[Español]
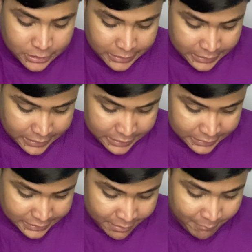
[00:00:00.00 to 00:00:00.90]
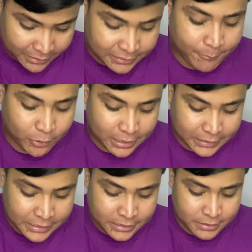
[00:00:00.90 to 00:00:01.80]
Eh, ¿Quién más está por
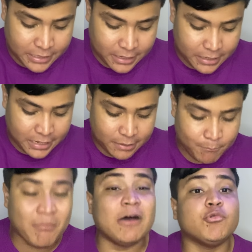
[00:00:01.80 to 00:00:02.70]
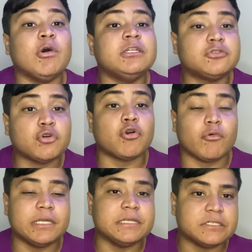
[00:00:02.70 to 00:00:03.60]
aquí? Manuel
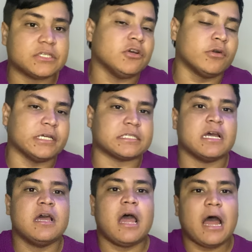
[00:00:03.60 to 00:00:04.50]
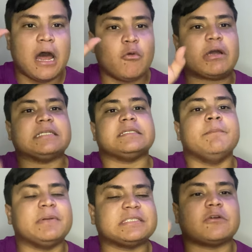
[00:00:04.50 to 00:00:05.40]
Toro, bendiciones a los que
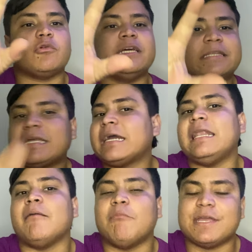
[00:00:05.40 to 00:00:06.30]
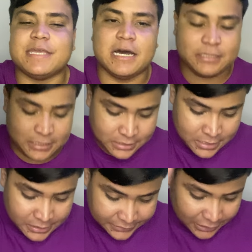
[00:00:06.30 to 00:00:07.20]
siempre se conectan en las mañanas,
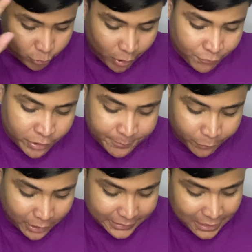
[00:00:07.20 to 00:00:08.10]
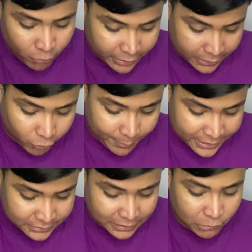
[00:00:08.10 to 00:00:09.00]
Saludándole por aquí a los que
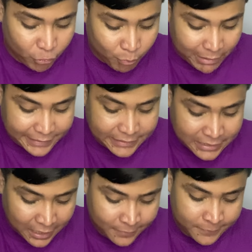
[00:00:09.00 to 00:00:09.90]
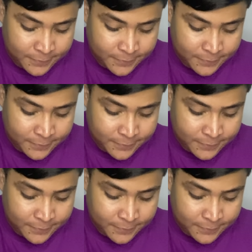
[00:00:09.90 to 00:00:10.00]
comentan. Luz Marina